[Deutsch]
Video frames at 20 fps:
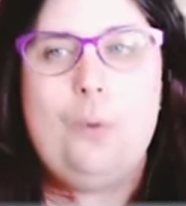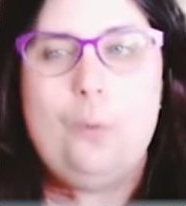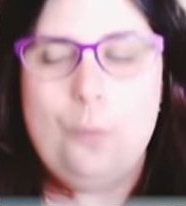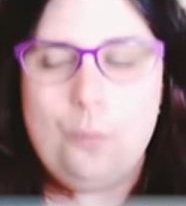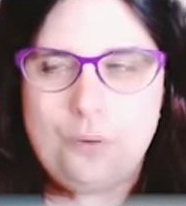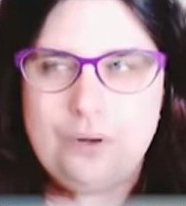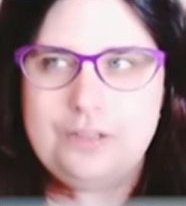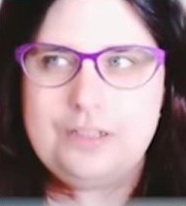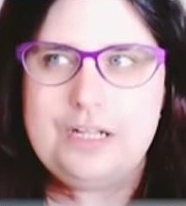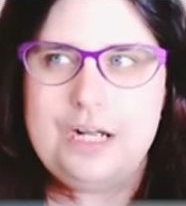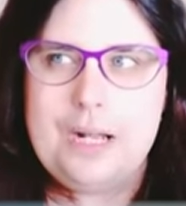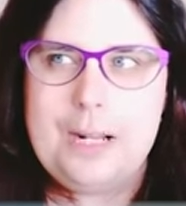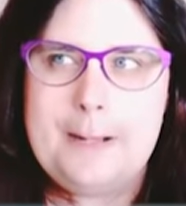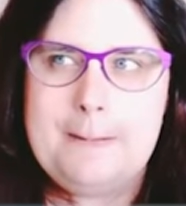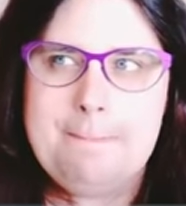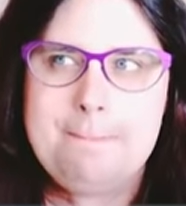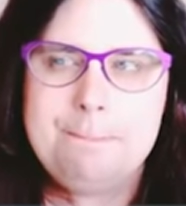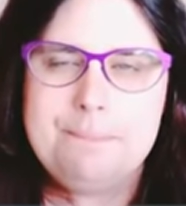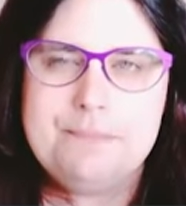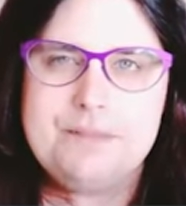Oder
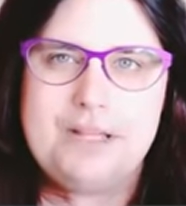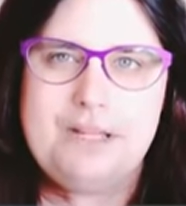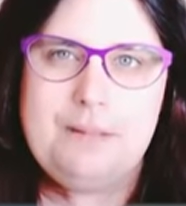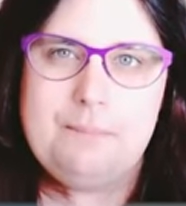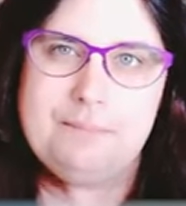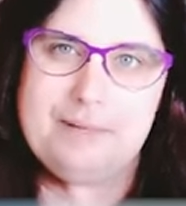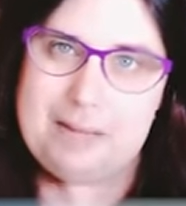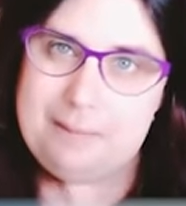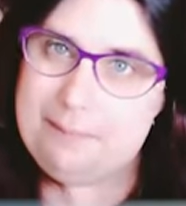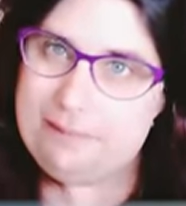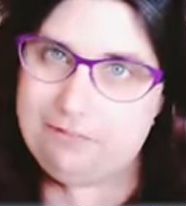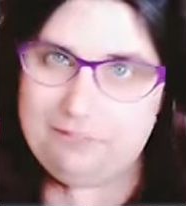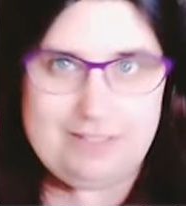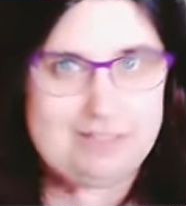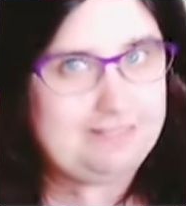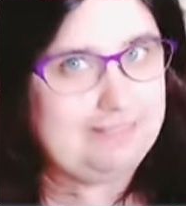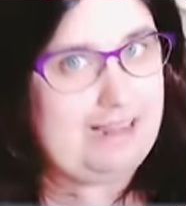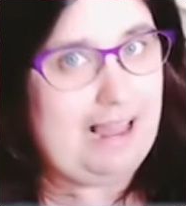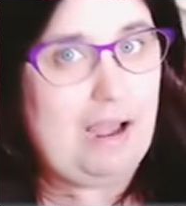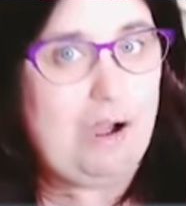ähm, kann man
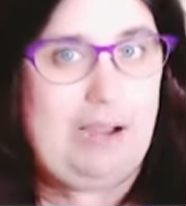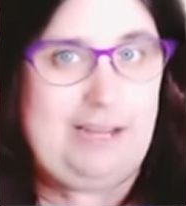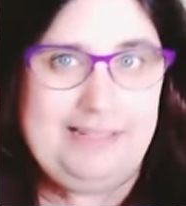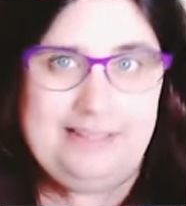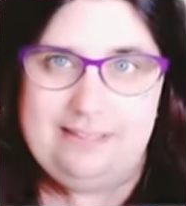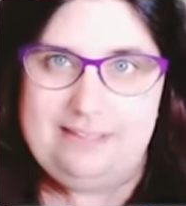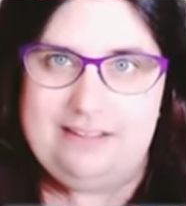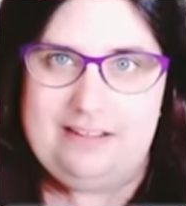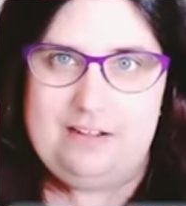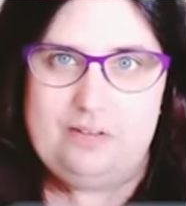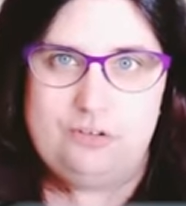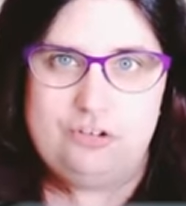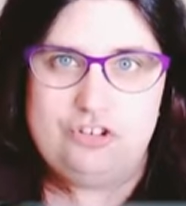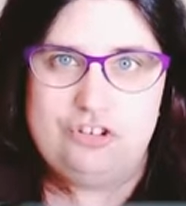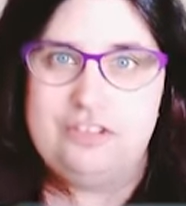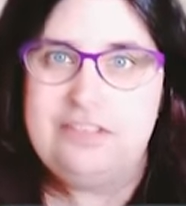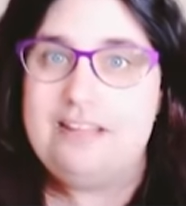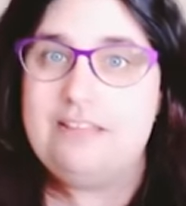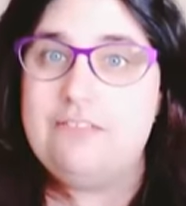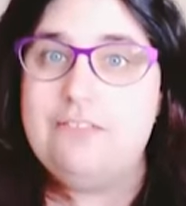vielleicht
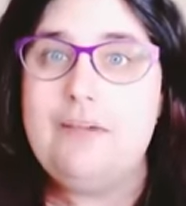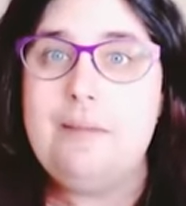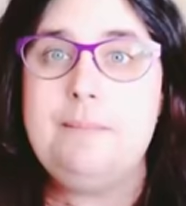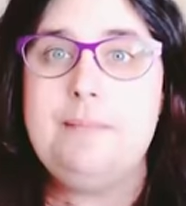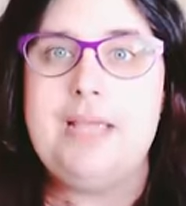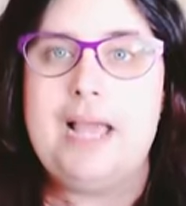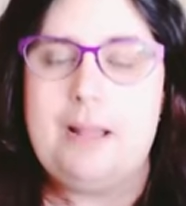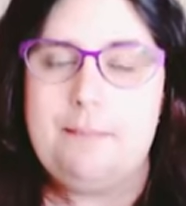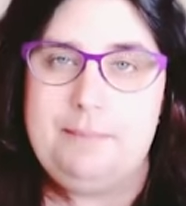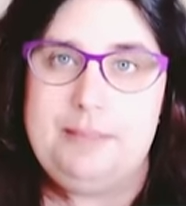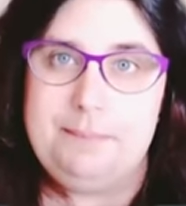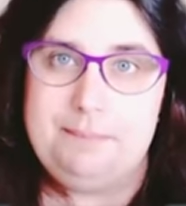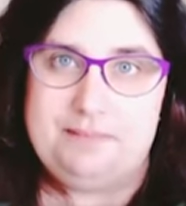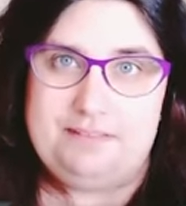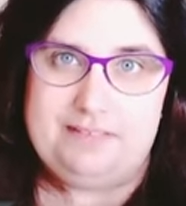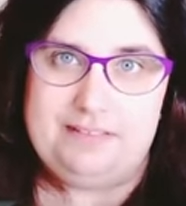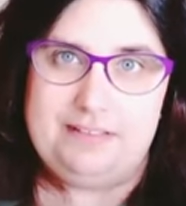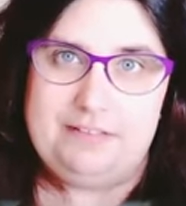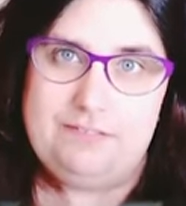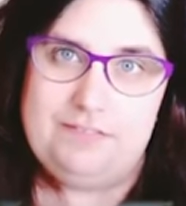eintauschen? Das wäre mir am
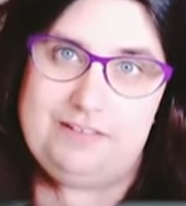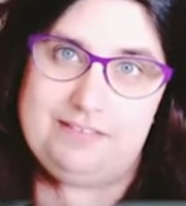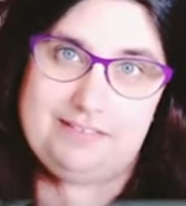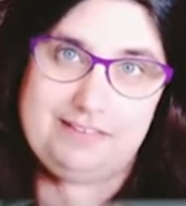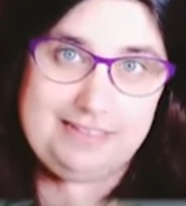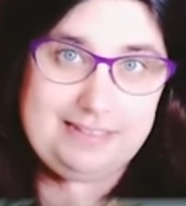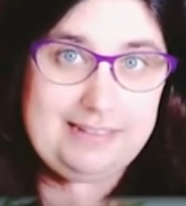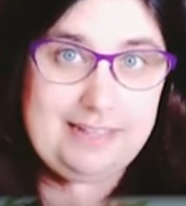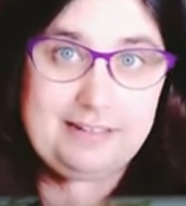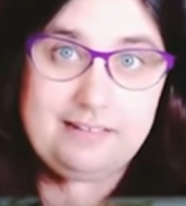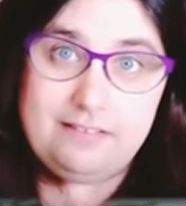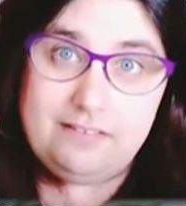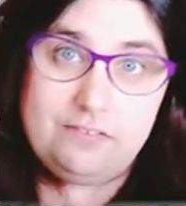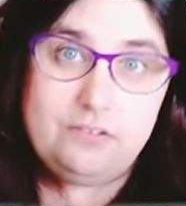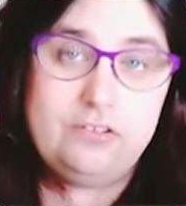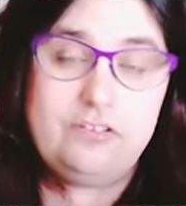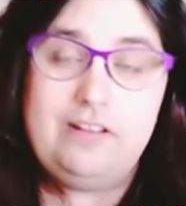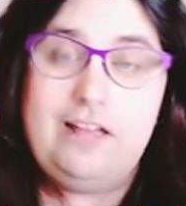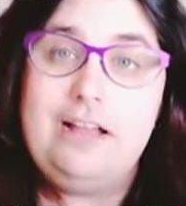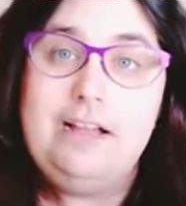liebsten gewesen. Ich hätte es
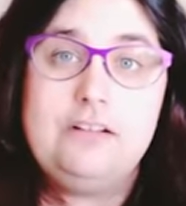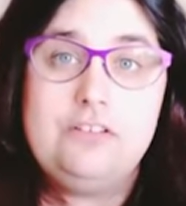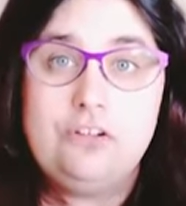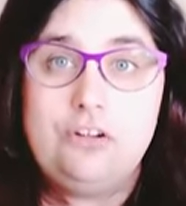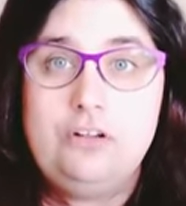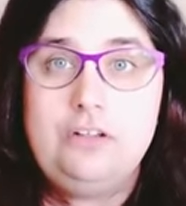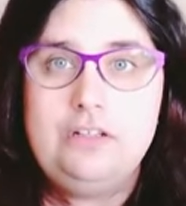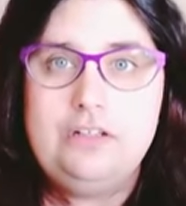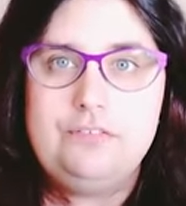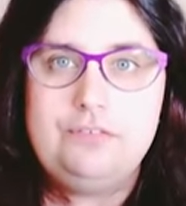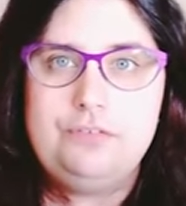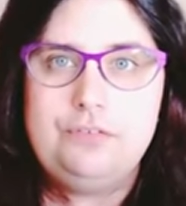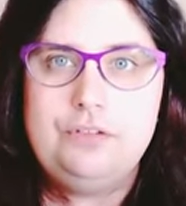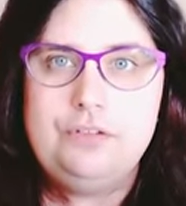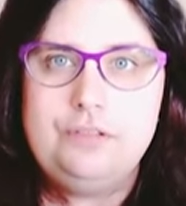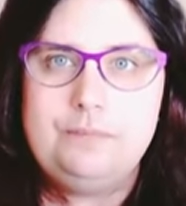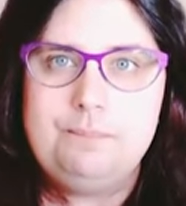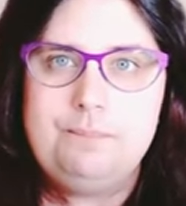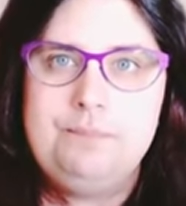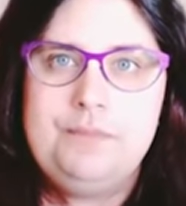total toll
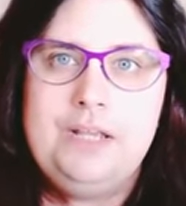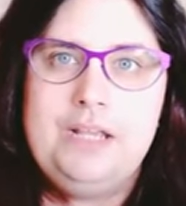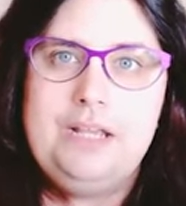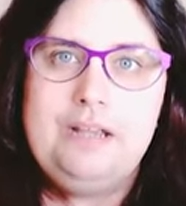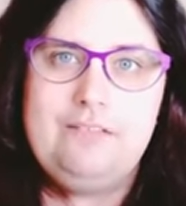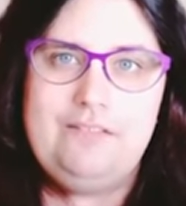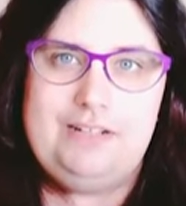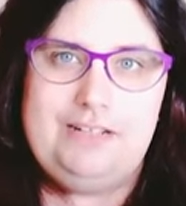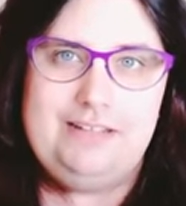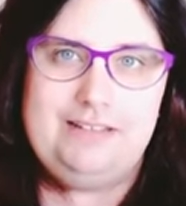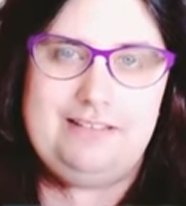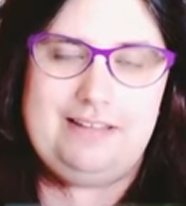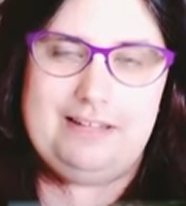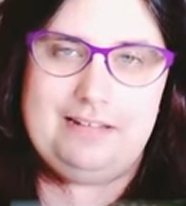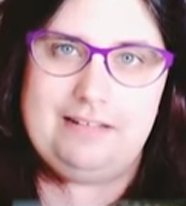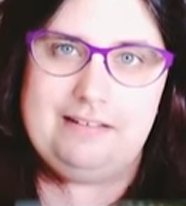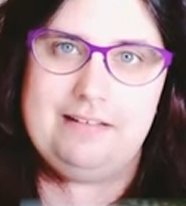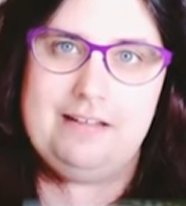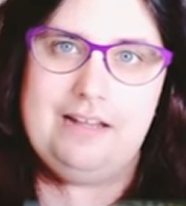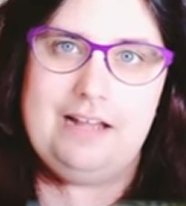gefunden, wenn ich
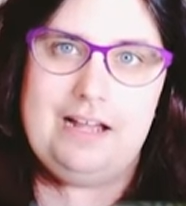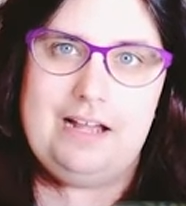hätte...